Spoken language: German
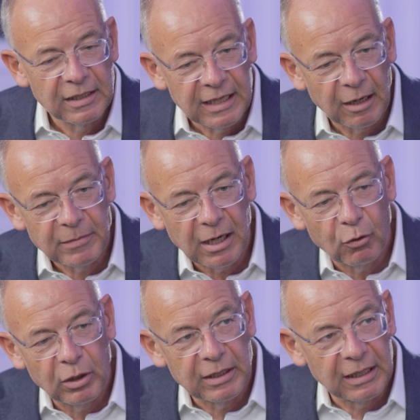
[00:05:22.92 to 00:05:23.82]
Die haben ja
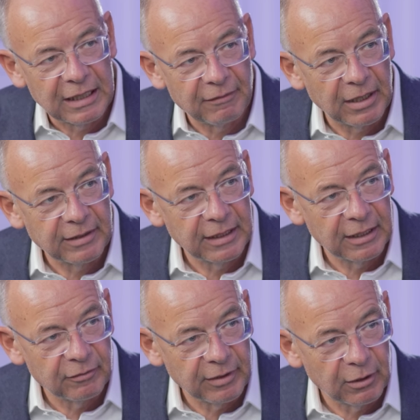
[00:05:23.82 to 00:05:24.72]
auch eine gewaltige
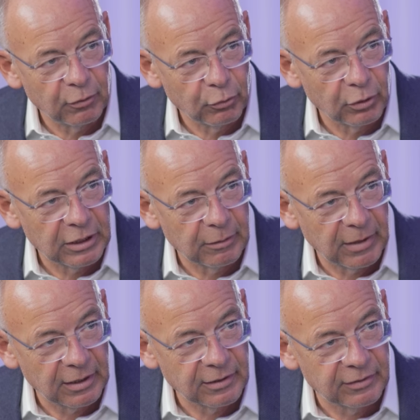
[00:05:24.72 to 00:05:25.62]
Entwicklung
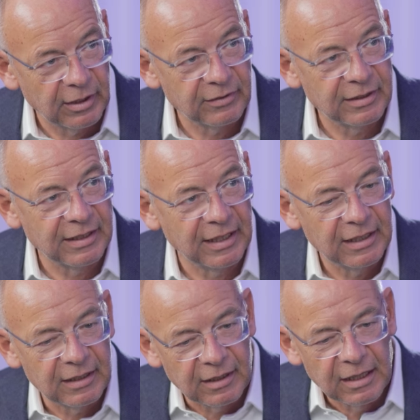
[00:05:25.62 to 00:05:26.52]
durchgemacht. Das ja, heißt, die
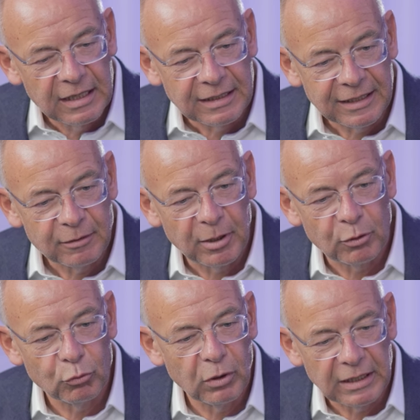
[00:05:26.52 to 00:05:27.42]
denken nicht mehr
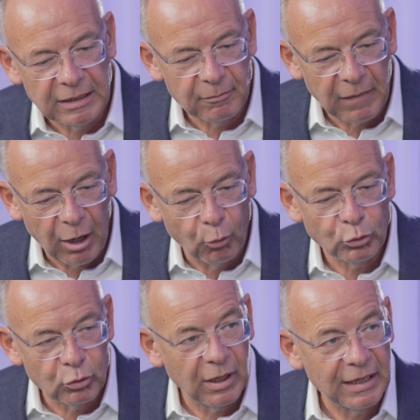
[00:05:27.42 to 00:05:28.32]
nur im
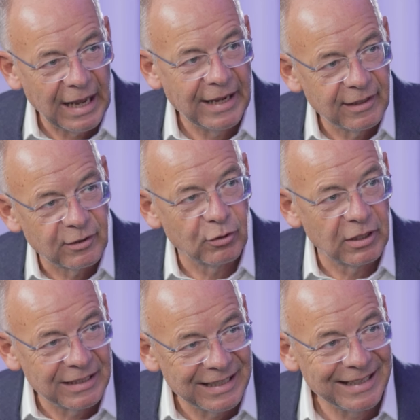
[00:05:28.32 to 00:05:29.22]
Auto alleine,
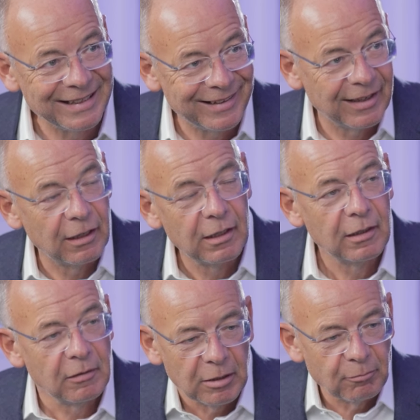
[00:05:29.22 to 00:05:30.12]
sondern in der,
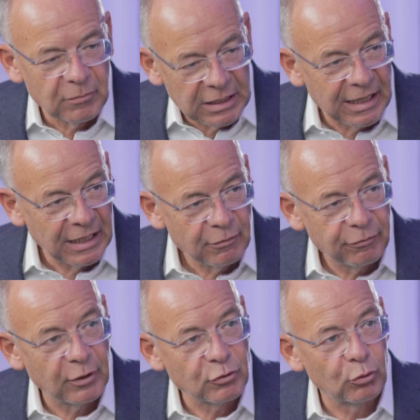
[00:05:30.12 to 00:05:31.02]
im, in der
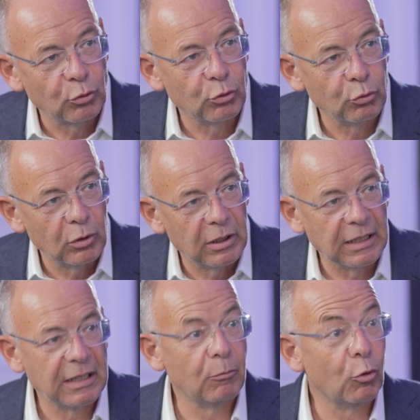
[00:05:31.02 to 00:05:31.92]
Infrastruktur,
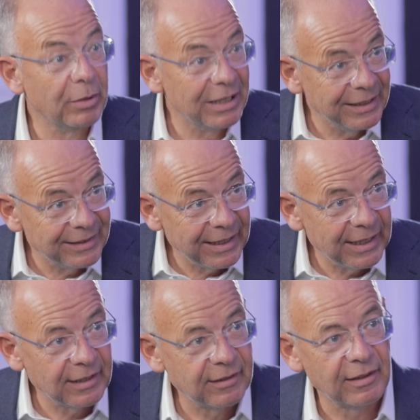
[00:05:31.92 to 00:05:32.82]
in der
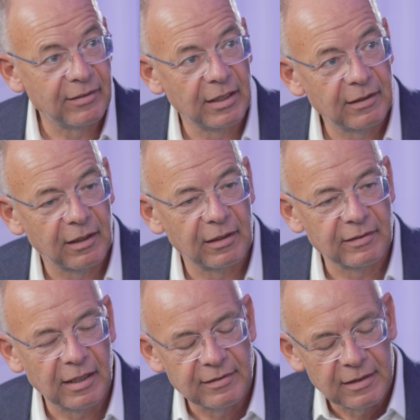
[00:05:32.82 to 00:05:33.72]
Mobilität etc.
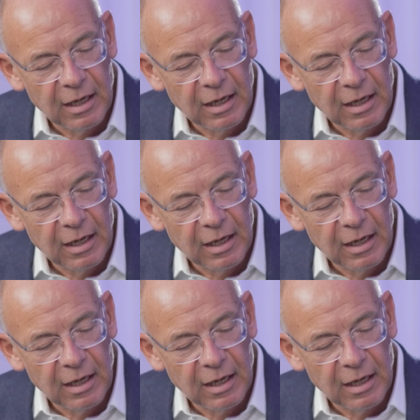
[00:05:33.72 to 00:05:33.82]
Das heißt,